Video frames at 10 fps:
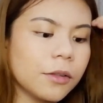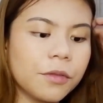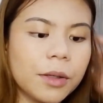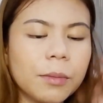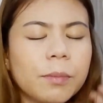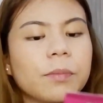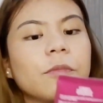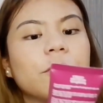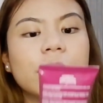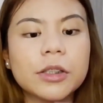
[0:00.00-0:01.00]
is the
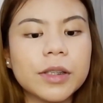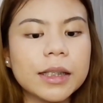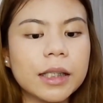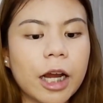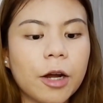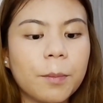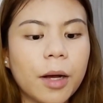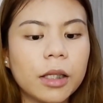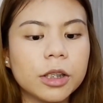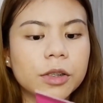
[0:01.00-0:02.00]
Beatrice Hair
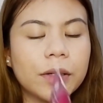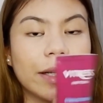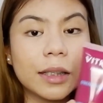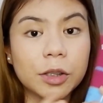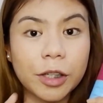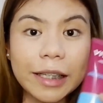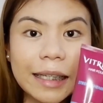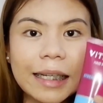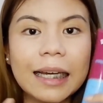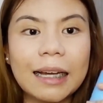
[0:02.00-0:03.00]
Polish
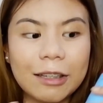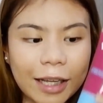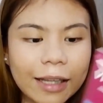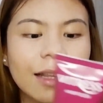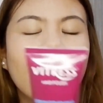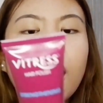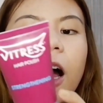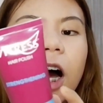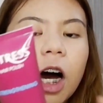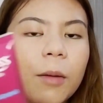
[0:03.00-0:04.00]
Straightening Alet.
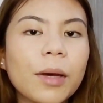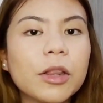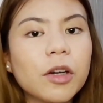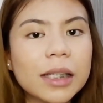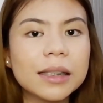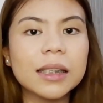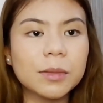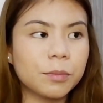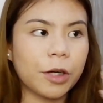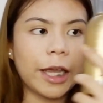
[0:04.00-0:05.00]
Um, ito
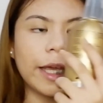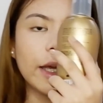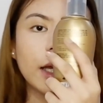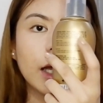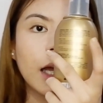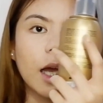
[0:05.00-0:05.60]
kasi spray.